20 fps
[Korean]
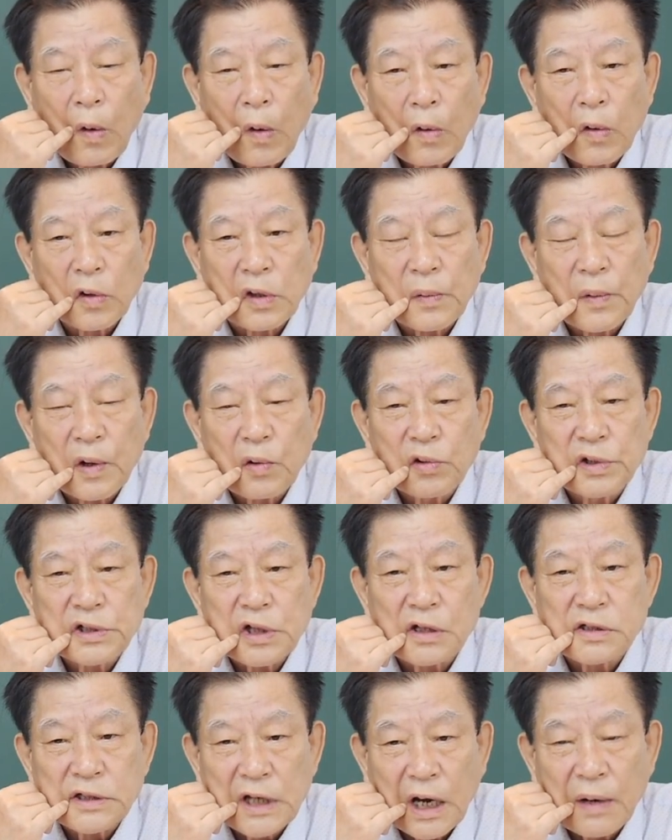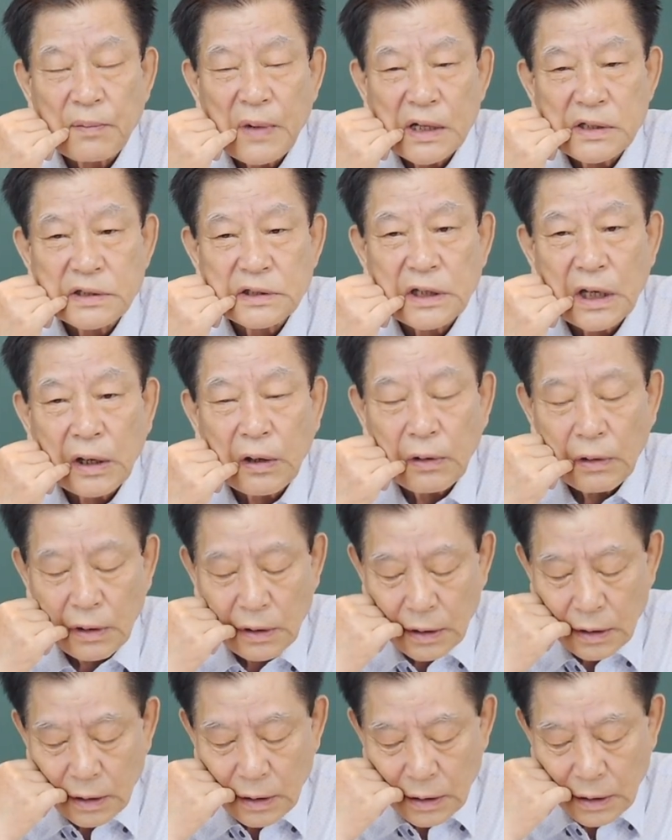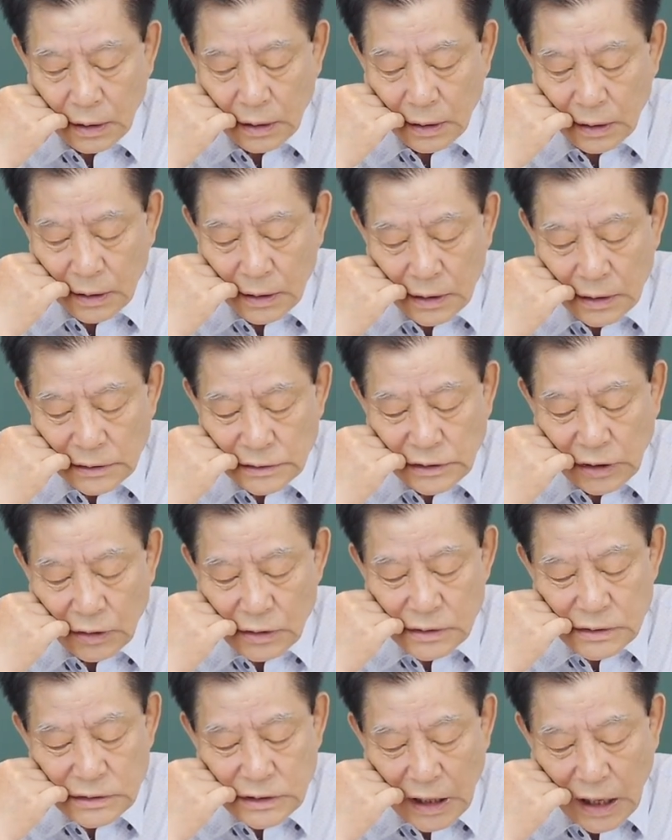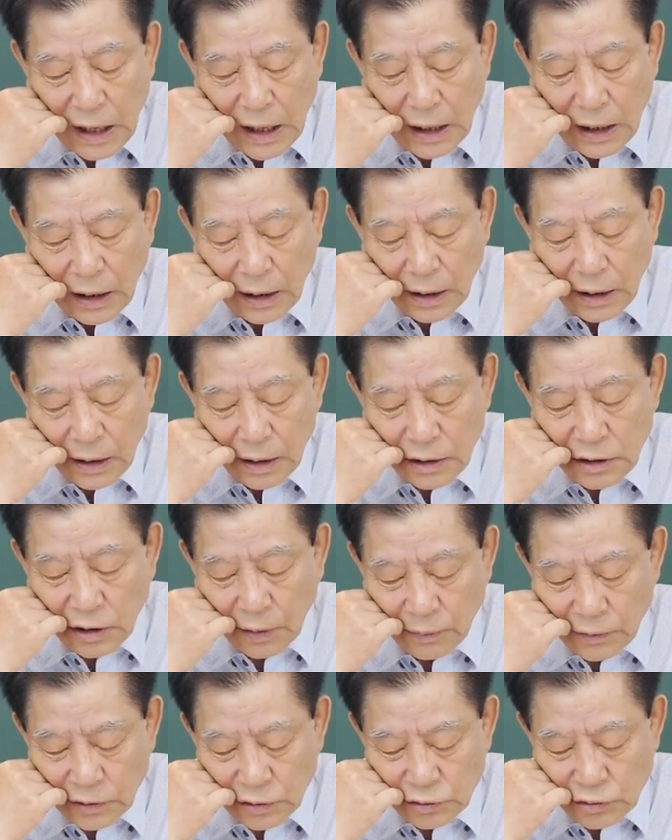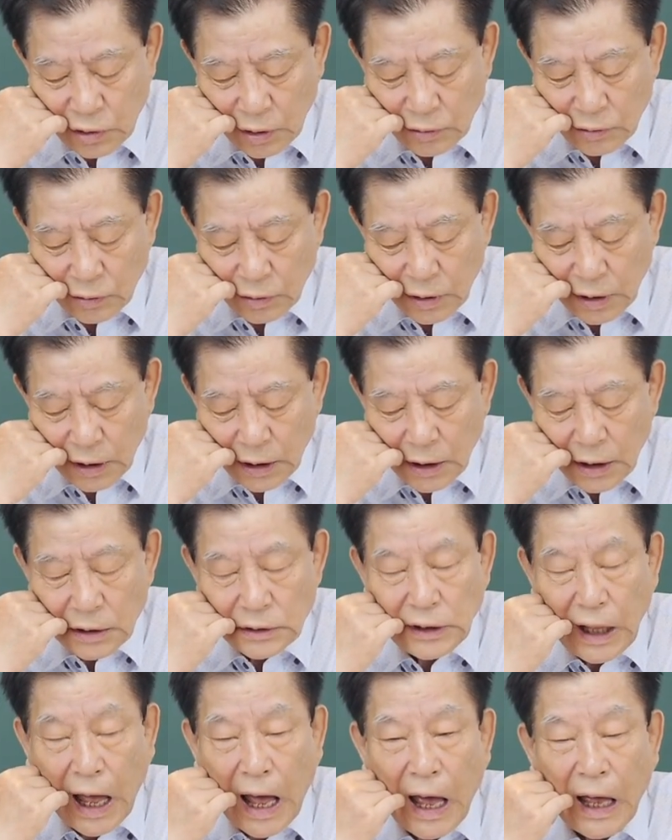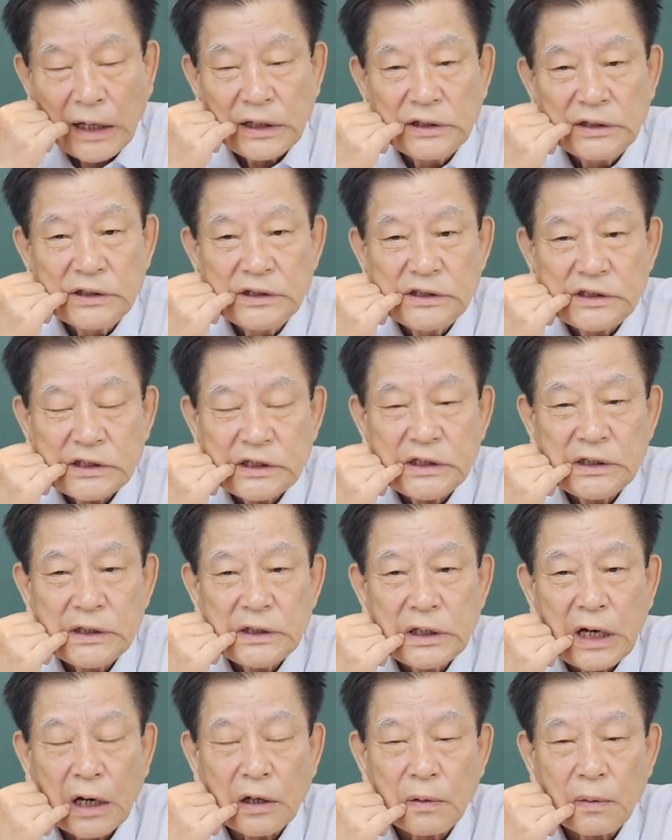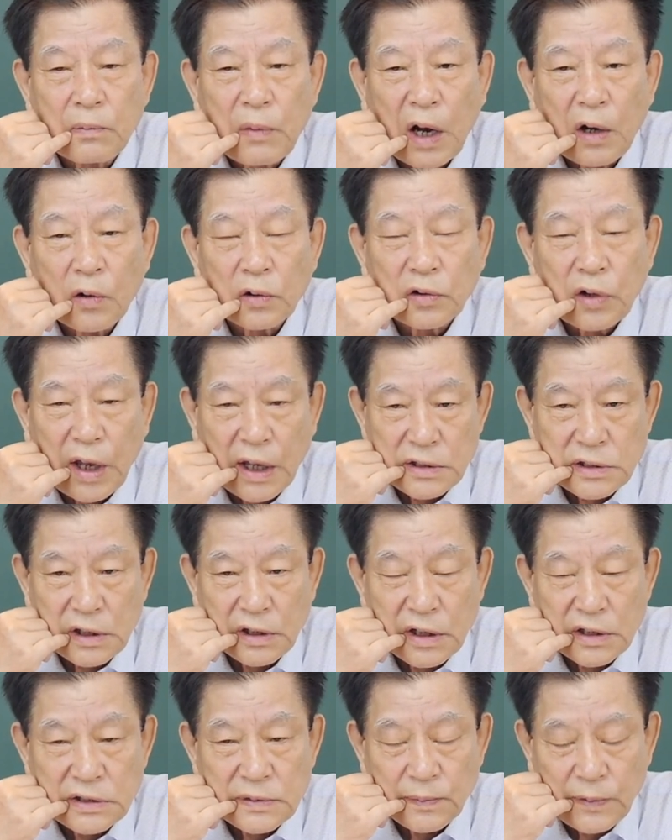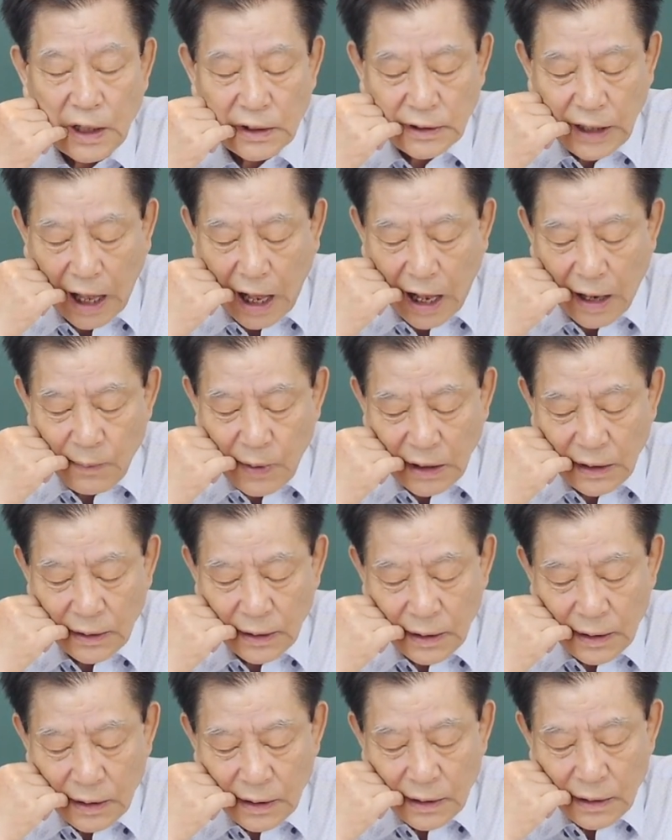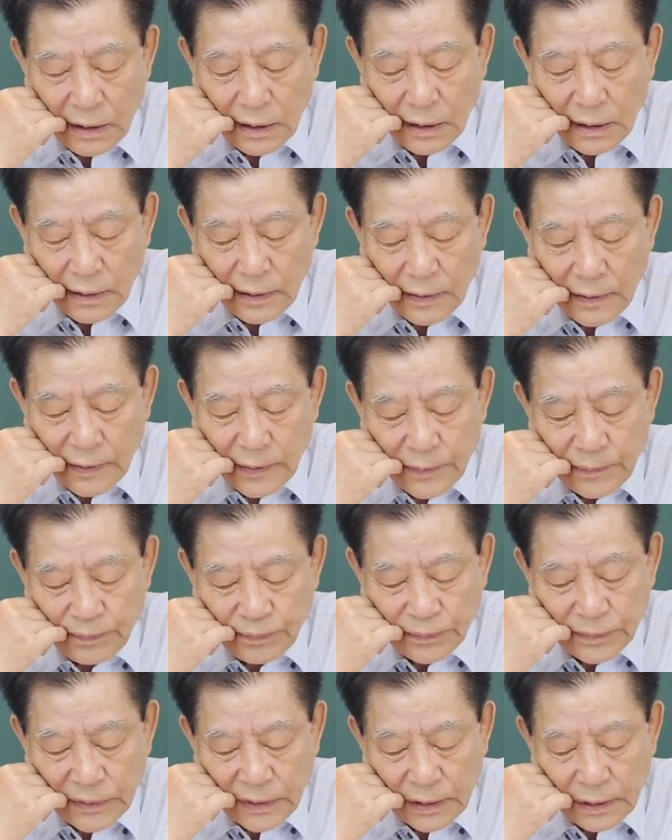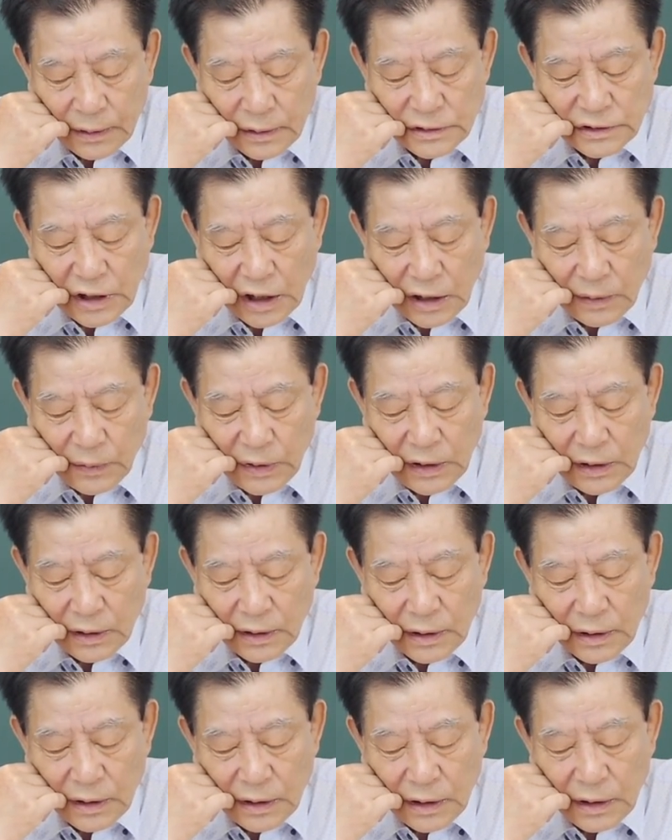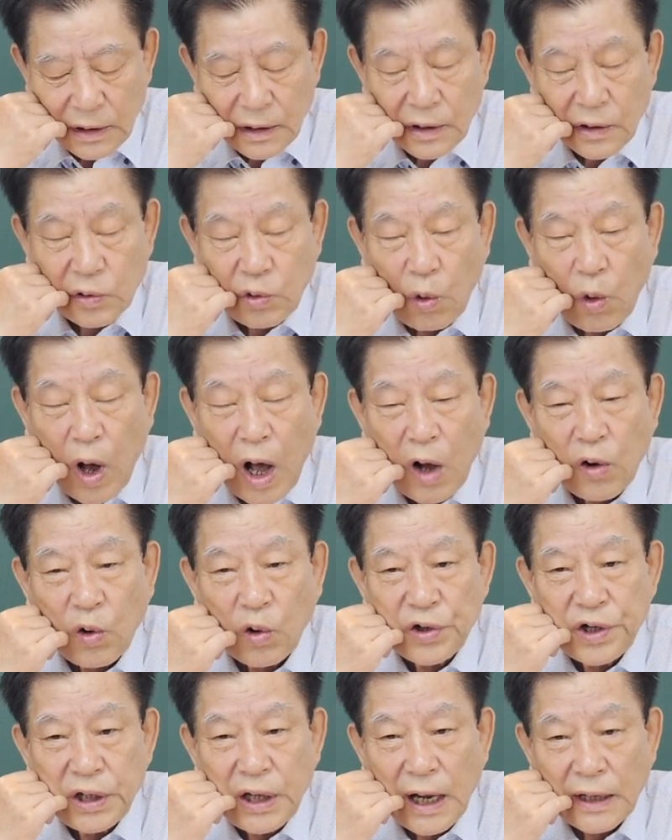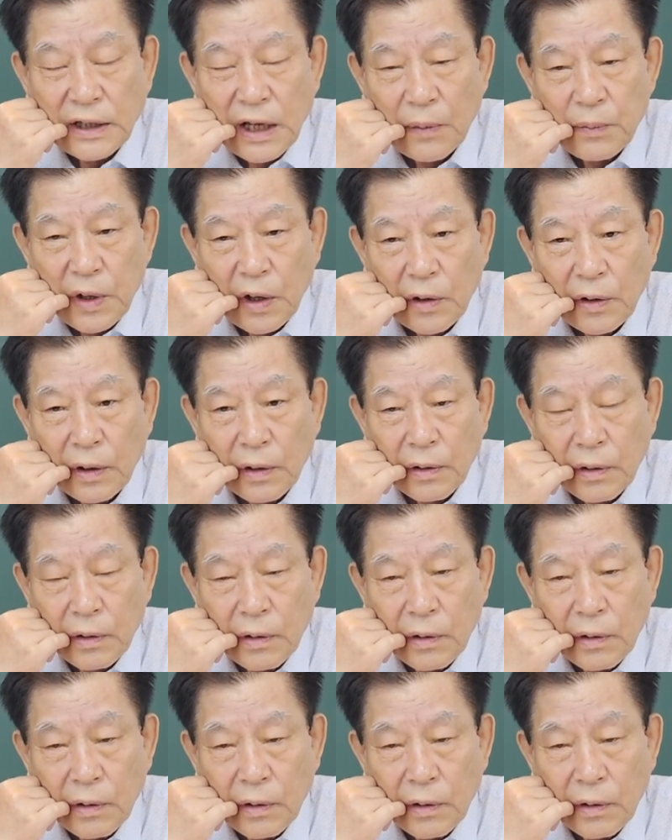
요즘은 우리 설사란 말 쓰잖아요. 설사 이런 뜻으로도 단지라는 말로도 해석을 했습니다. 다만 그 사람이 교하고 린하다면